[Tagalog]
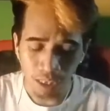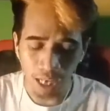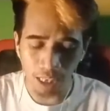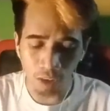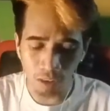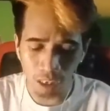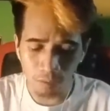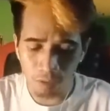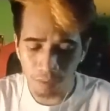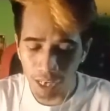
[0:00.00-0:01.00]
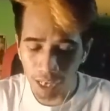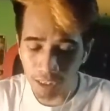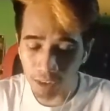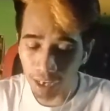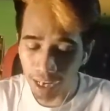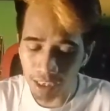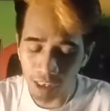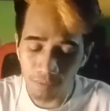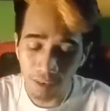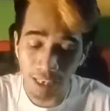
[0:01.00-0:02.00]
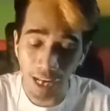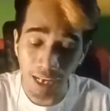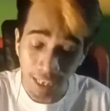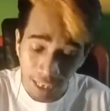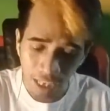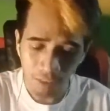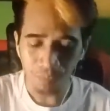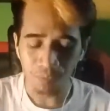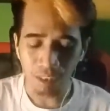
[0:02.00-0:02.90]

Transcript: Shoutout nga po pala kay Sir Henry Patagi.